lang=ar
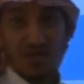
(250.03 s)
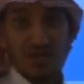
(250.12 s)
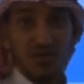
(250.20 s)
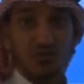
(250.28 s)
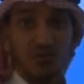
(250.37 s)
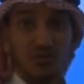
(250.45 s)

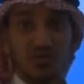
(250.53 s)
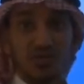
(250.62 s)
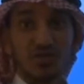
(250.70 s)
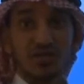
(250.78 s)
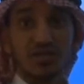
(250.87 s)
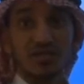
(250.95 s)

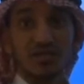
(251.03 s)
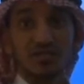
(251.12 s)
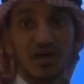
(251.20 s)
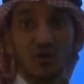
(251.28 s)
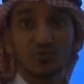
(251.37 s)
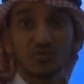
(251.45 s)
يعطي لك
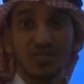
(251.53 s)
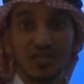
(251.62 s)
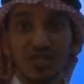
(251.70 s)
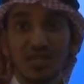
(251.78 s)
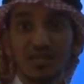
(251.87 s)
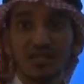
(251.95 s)
او
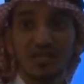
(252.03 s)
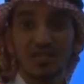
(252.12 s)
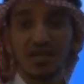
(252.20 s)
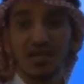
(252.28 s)
تدليل لك